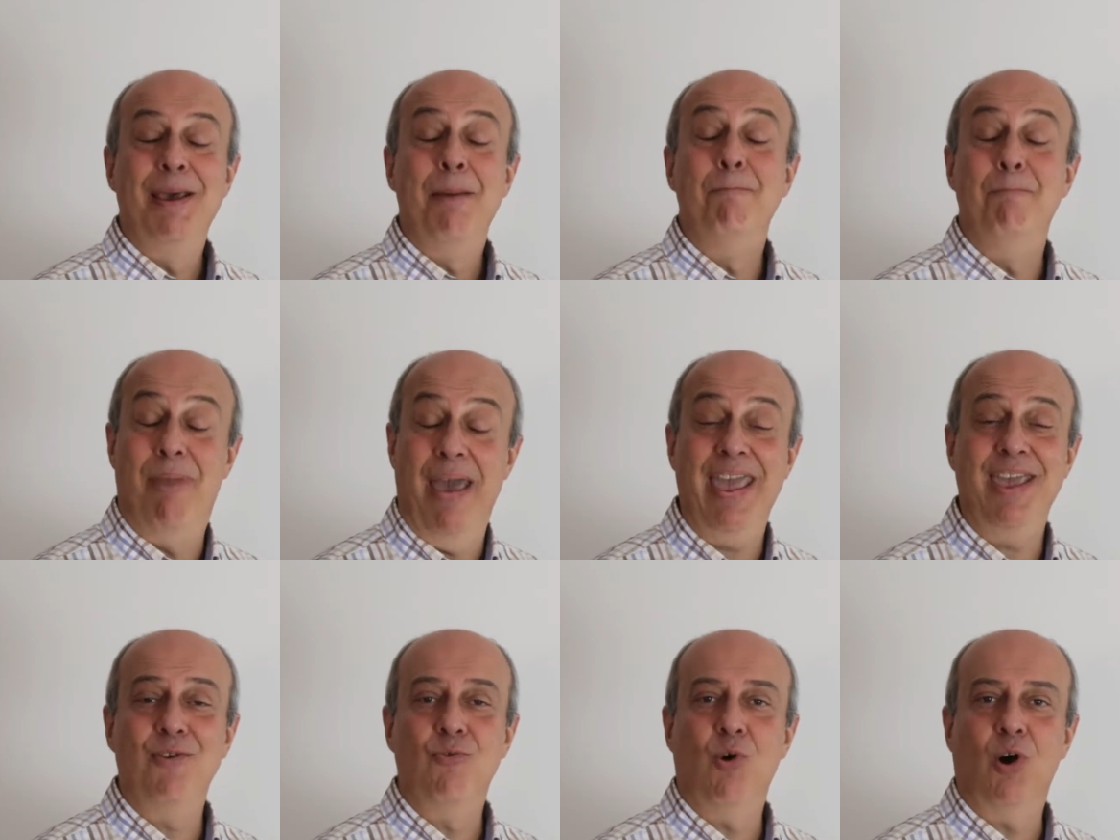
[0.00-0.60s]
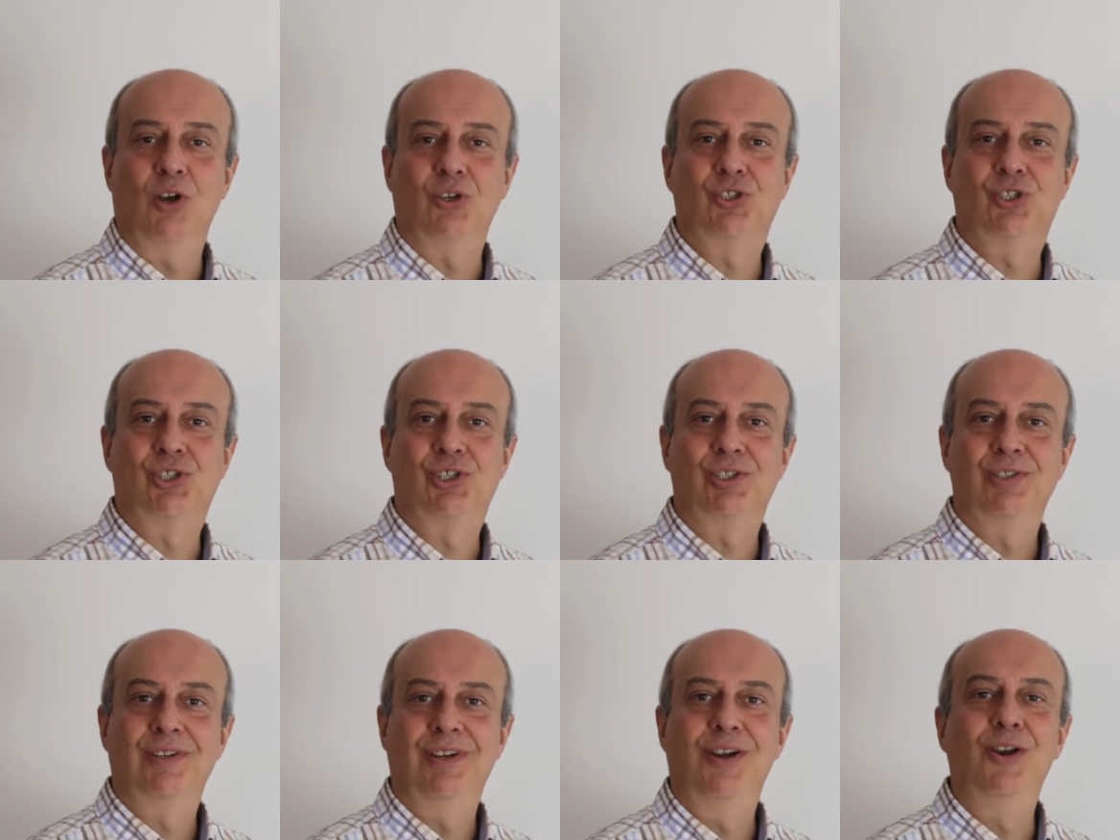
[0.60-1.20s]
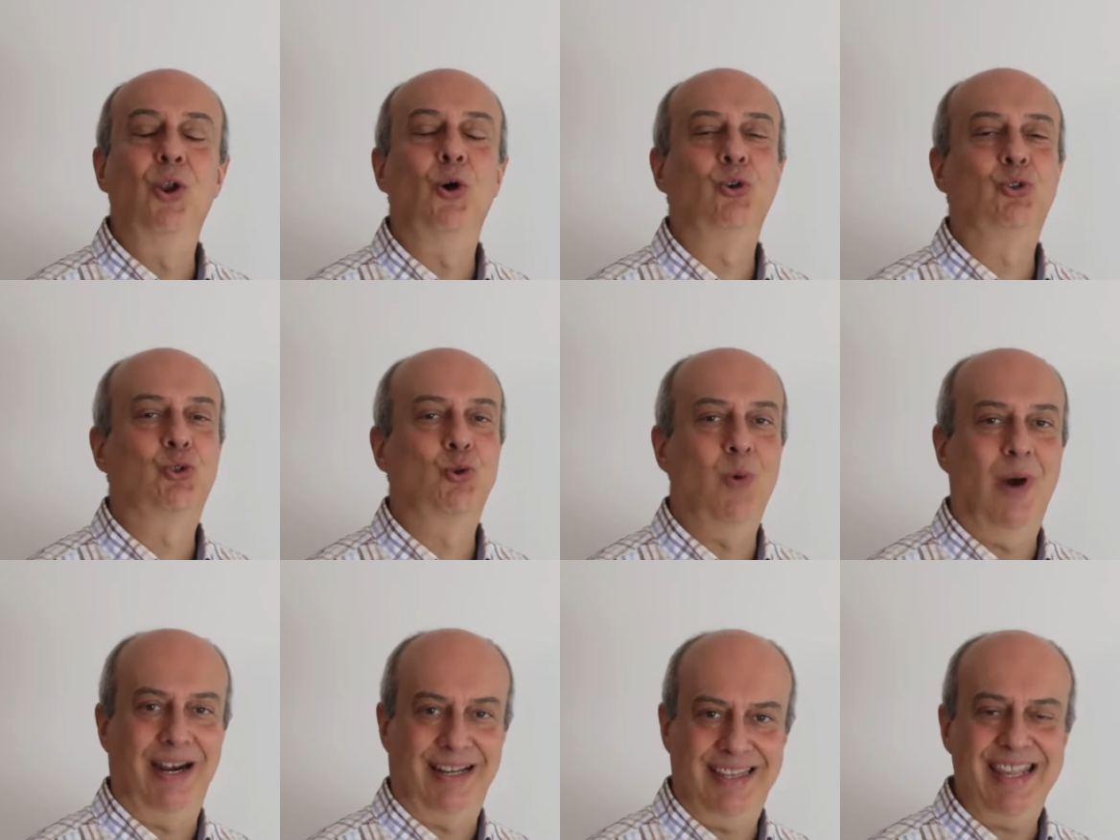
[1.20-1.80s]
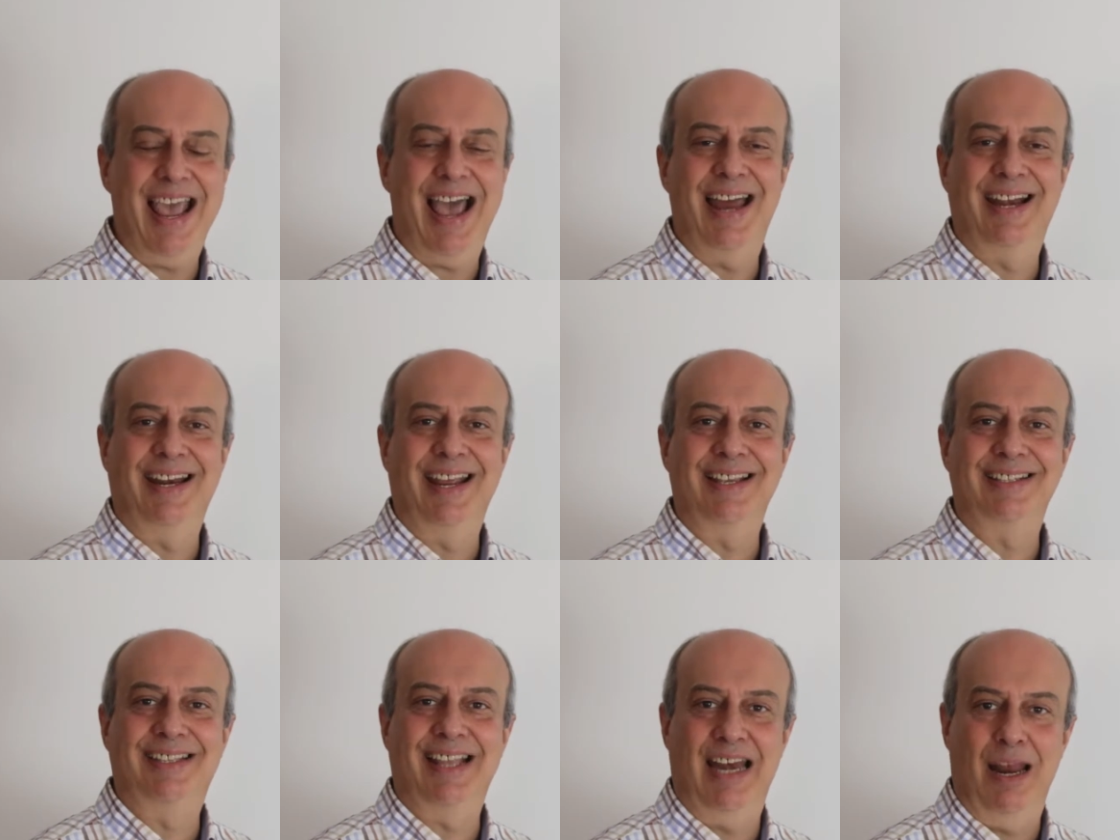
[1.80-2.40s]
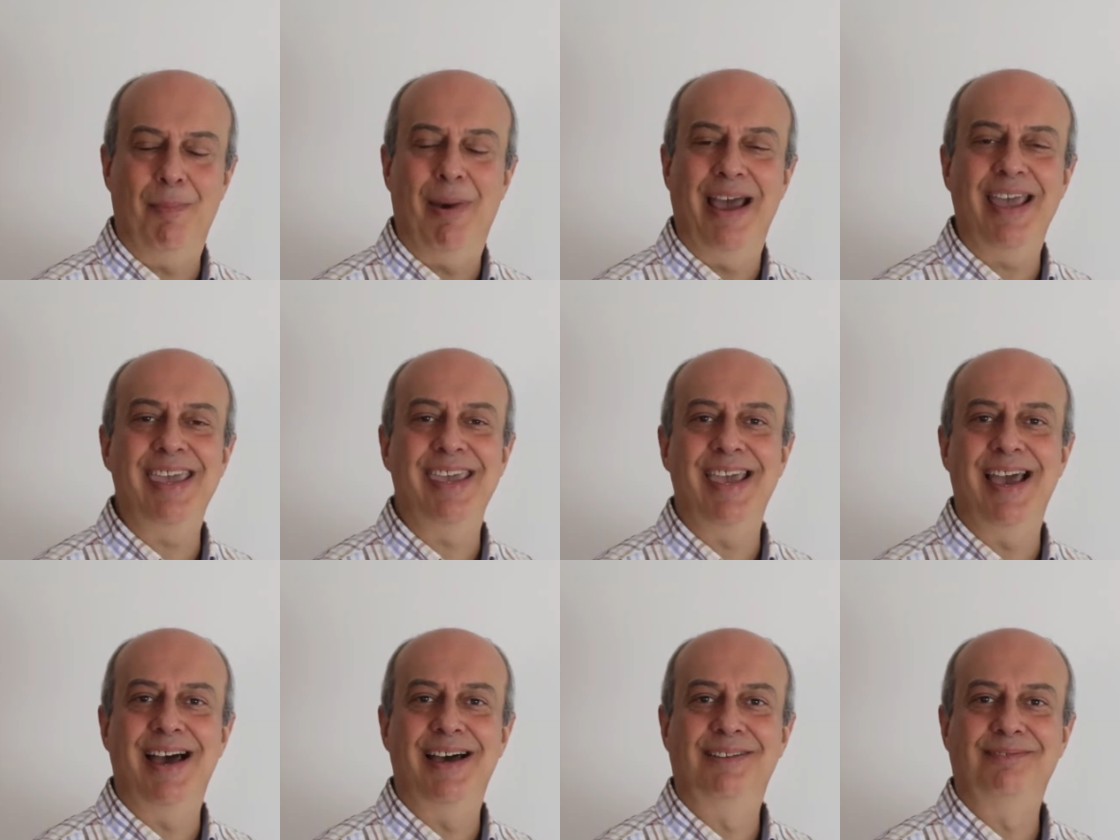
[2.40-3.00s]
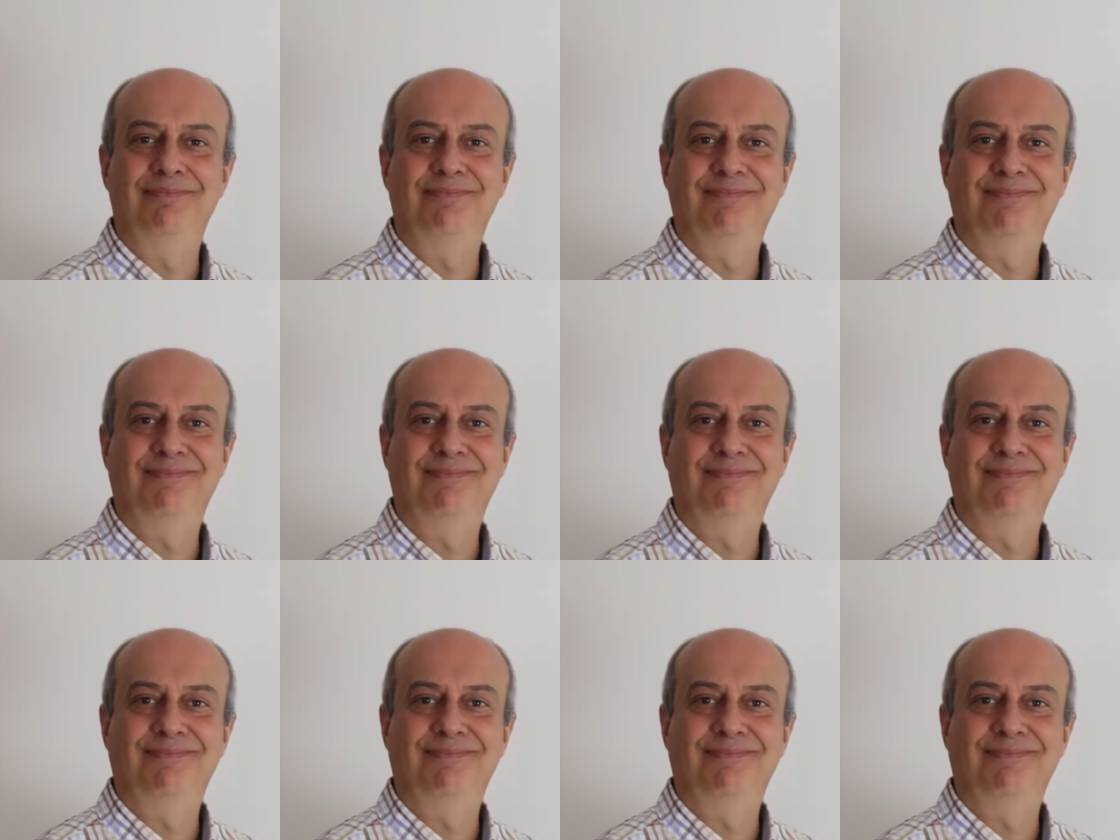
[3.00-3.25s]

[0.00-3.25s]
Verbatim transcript: Baywatch, Los Guardianes de la Bahía.